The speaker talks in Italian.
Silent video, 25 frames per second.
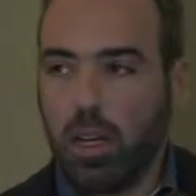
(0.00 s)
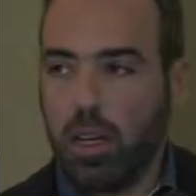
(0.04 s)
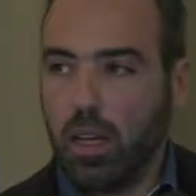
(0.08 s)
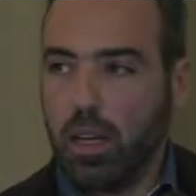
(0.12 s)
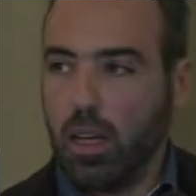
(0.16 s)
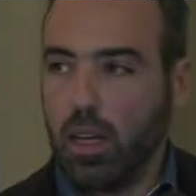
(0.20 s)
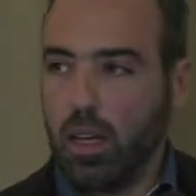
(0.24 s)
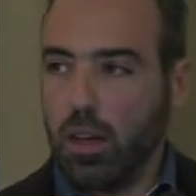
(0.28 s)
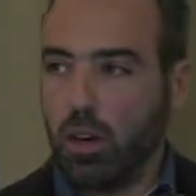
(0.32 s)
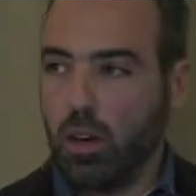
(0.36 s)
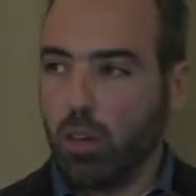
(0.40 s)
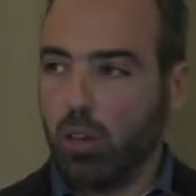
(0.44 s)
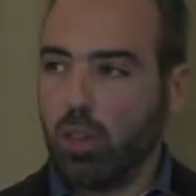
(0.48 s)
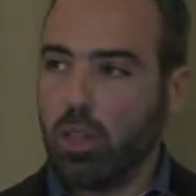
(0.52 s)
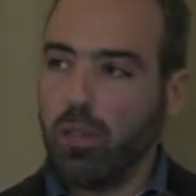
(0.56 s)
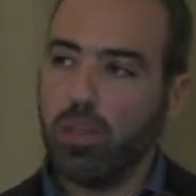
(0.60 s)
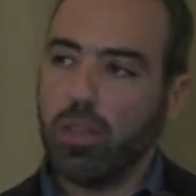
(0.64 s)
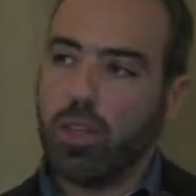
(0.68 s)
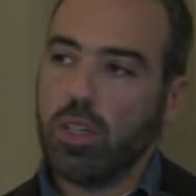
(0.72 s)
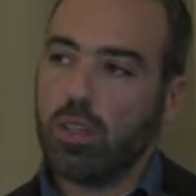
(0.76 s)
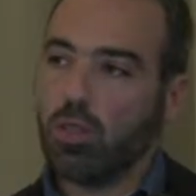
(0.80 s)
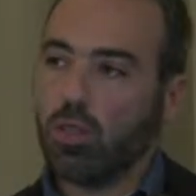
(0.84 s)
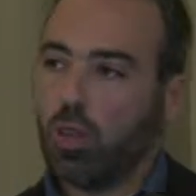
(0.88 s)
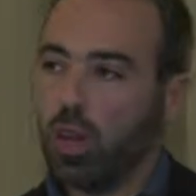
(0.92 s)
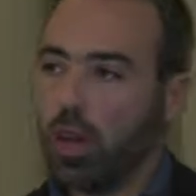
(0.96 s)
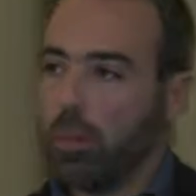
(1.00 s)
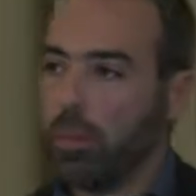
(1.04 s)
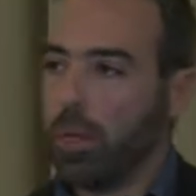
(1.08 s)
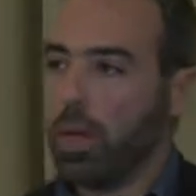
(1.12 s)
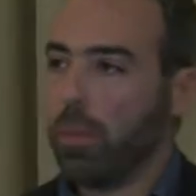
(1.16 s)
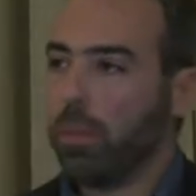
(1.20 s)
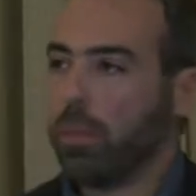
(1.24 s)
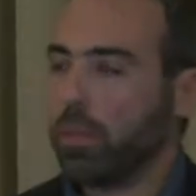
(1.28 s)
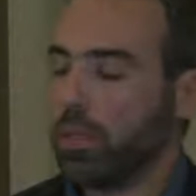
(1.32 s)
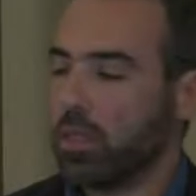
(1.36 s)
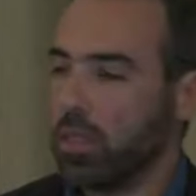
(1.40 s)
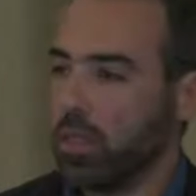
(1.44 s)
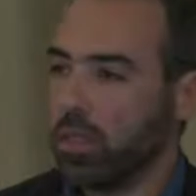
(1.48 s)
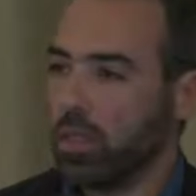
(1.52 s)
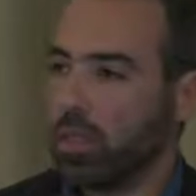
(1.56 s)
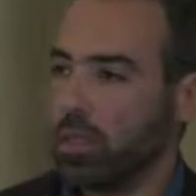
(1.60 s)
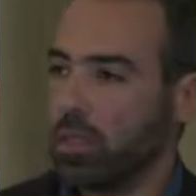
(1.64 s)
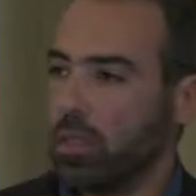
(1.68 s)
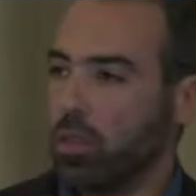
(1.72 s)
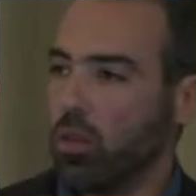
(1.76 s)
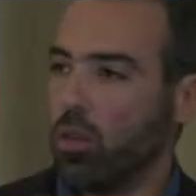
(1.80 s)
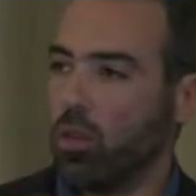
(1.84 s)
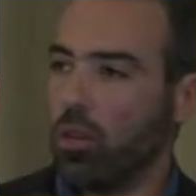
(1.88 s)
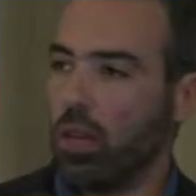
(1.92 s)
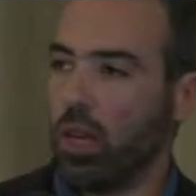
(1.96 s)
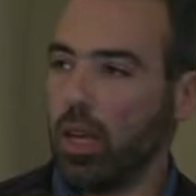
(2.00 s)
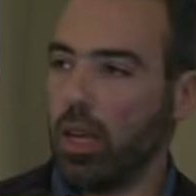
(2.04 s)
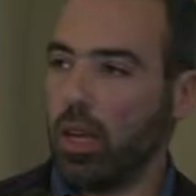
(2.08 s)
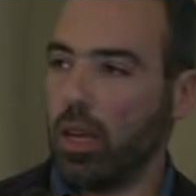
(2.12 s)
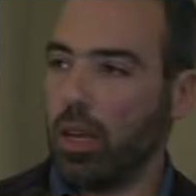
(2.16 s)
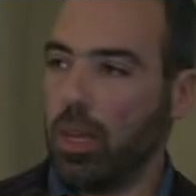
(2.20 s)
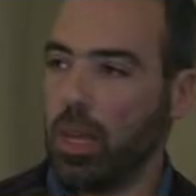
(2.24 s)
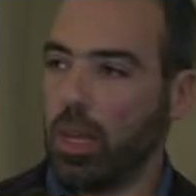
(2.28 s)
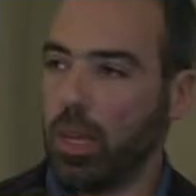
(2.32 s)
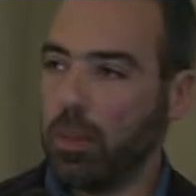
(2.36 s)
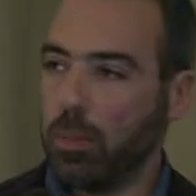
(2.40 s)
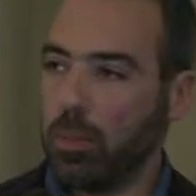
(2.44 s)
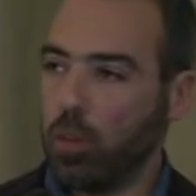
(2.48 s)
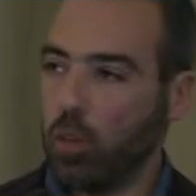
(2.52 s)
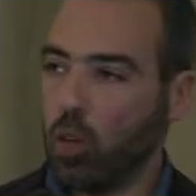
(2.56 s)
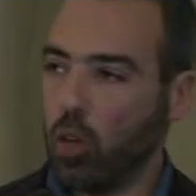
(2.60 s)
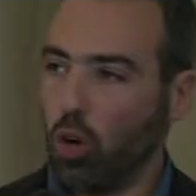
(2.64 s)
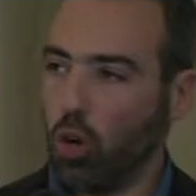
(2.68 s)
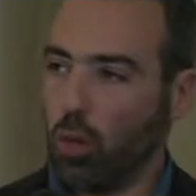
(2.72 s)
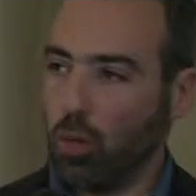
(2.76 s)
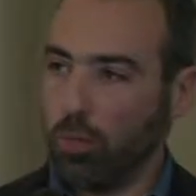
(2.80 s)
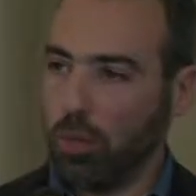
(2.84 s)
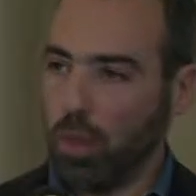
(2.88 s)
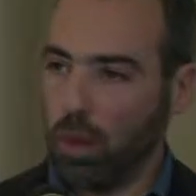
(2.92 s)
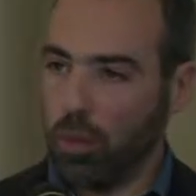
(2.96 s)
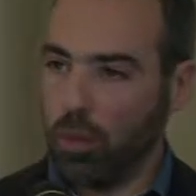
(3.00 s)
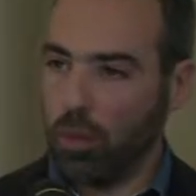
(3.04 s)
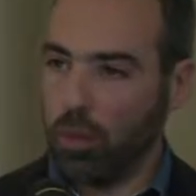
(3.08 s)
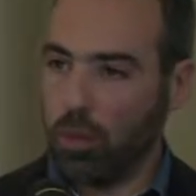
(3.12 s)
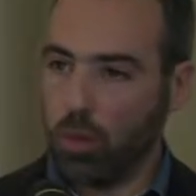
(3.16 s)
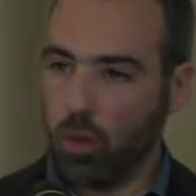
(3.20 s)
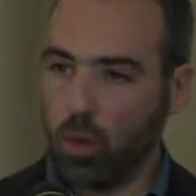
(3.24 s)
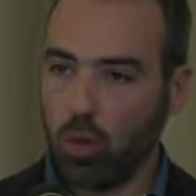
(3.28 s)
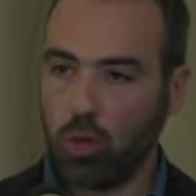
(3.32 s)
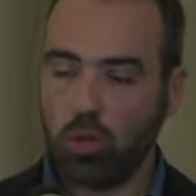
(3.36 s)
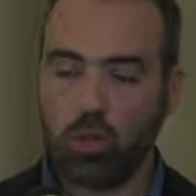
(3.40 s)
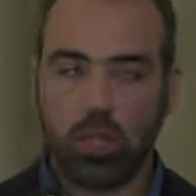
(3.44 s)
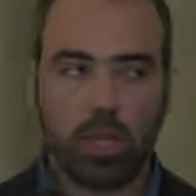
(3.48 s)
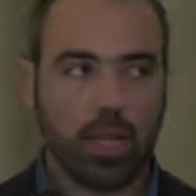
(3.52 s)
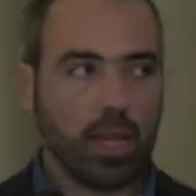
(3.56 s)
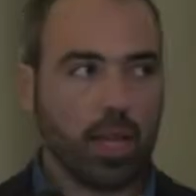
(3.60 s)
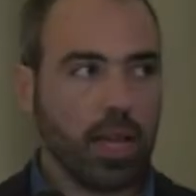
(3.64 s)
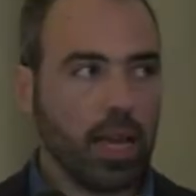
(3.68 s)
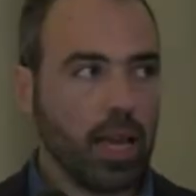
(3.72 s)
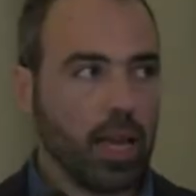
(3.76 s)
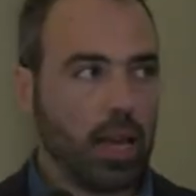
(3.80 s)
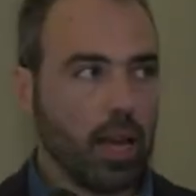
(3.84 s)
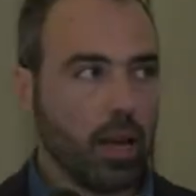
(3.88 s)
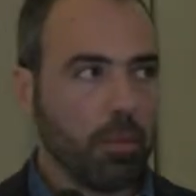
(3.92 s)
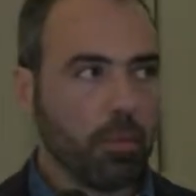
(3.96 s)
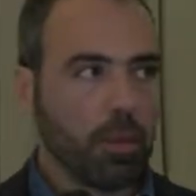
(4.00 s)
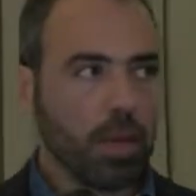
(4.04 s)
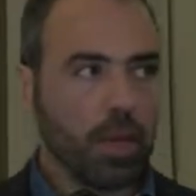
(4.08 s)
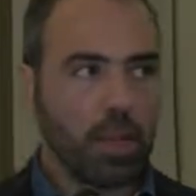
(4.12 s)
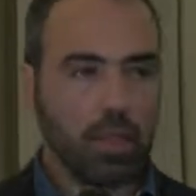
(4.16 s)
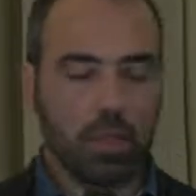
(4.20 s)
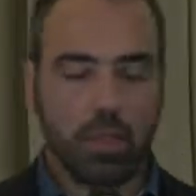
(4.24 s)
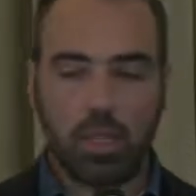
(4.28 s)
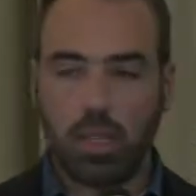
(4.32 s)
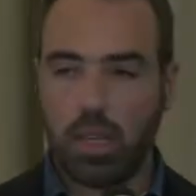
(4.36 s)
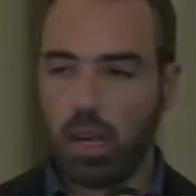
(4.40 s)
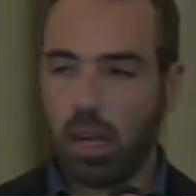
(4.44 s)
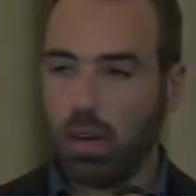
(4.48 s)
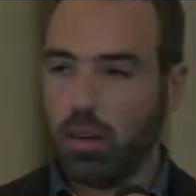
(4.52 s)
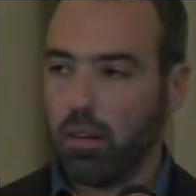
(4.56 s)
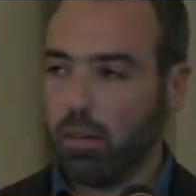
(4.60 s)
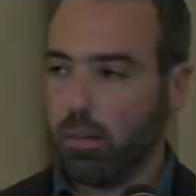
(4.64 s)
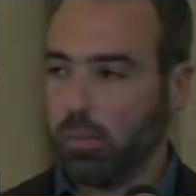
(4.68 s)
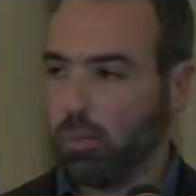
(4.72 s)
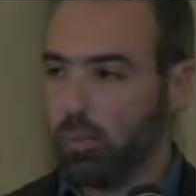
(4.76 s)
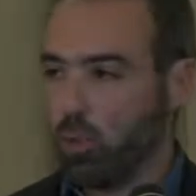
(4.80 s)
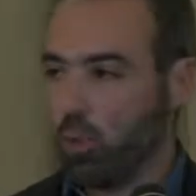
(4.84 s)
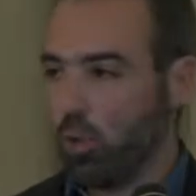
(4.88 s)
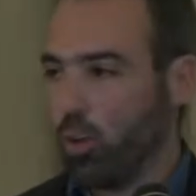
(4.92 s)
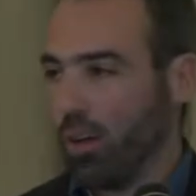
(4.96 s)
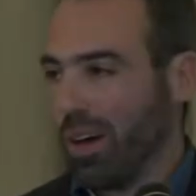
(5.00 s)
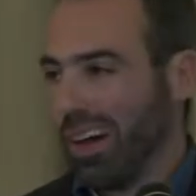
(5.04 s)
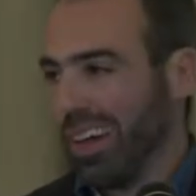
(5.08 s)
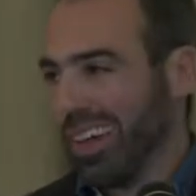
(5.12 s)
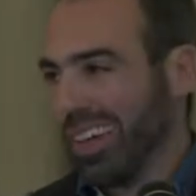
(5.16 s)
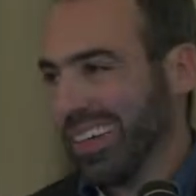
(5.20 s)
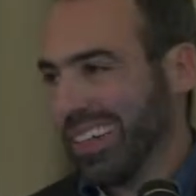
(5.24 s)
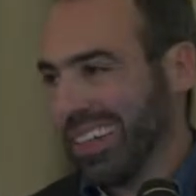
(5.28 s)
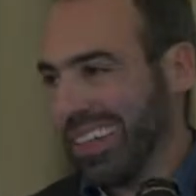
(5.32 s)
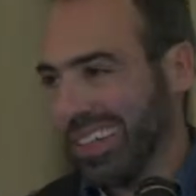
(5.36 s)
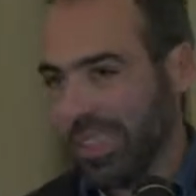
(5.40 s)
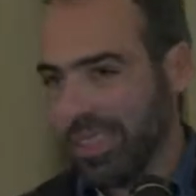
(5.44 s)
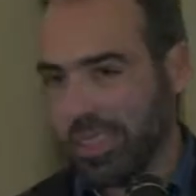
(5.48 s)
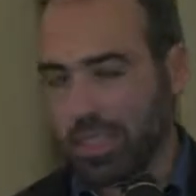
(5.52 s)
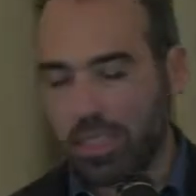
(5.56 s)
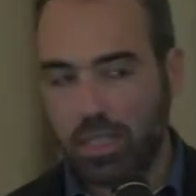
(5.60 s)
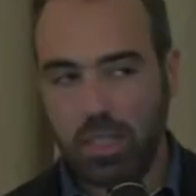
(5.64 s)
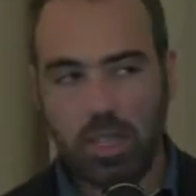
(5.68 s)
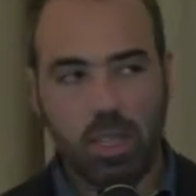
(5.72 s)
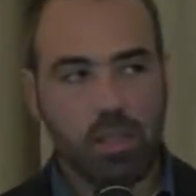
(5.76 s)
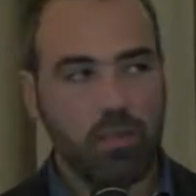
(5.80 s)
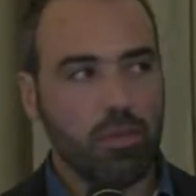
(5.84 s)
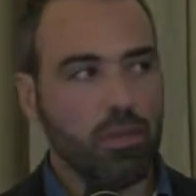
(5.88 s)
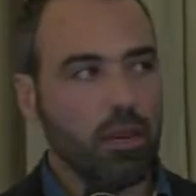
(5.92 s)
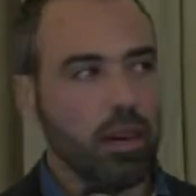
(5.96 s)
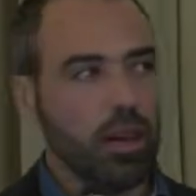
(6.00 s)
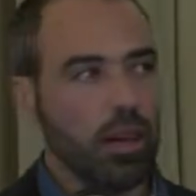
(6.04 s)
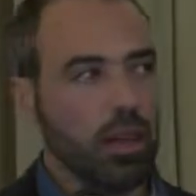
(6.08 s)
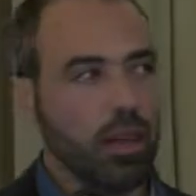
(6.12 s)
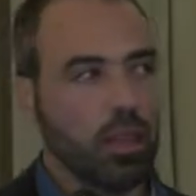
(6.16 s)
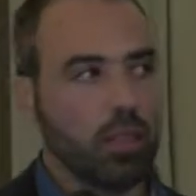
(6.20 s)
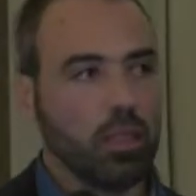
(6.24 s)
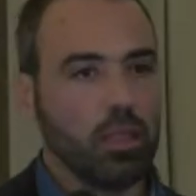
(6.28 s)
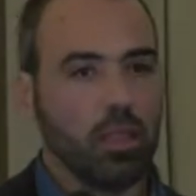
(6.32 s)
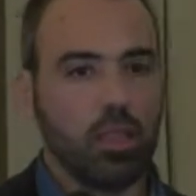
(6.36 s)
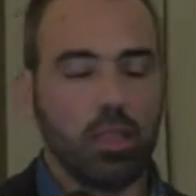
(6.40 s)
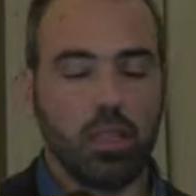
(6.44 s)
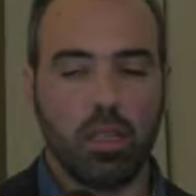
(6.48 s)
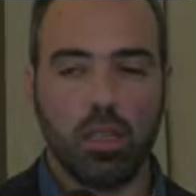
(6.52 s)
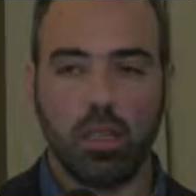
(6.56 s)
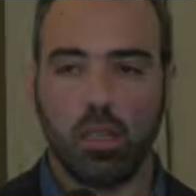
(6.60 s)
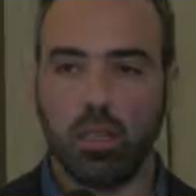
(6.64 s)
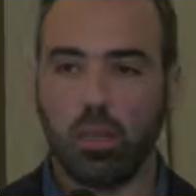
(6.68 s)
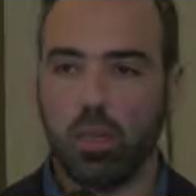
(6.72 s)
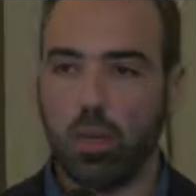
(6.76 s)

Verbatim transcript: Eh, ho diviso la mia presentazione nel capitolo mielofibrosi, che è la malattia più aggressiva di,